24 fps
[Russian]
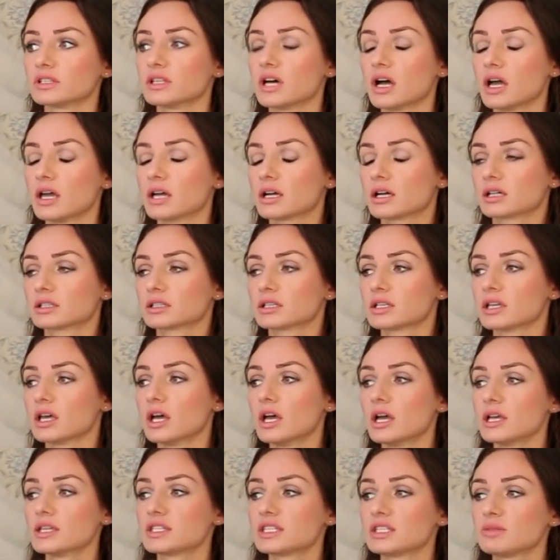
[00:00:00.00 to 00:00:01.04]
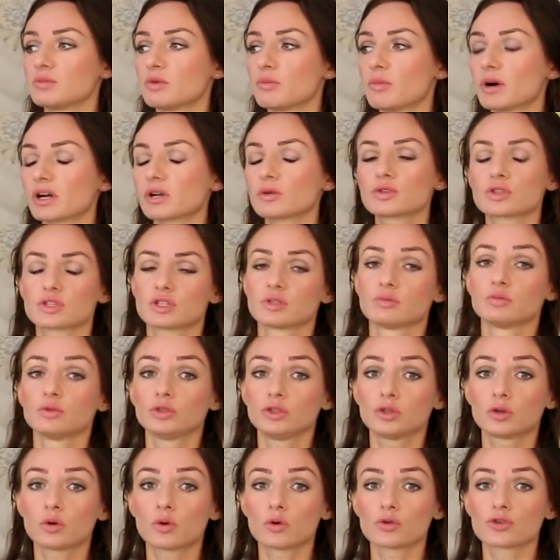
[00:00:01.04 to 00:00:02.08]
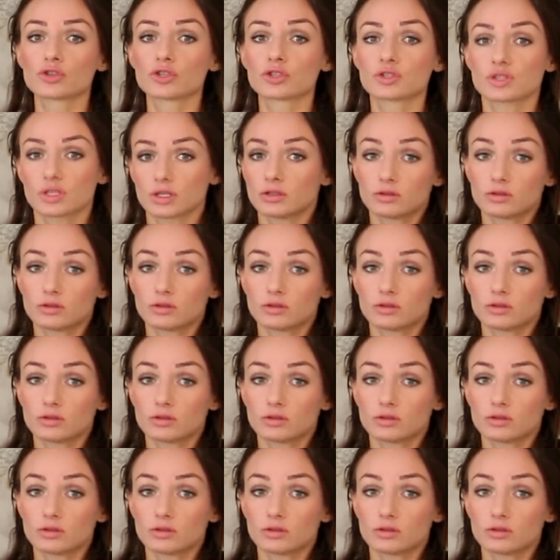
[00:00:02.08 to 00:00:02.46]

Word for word: да, и как-то с ними бороться ему не хочется.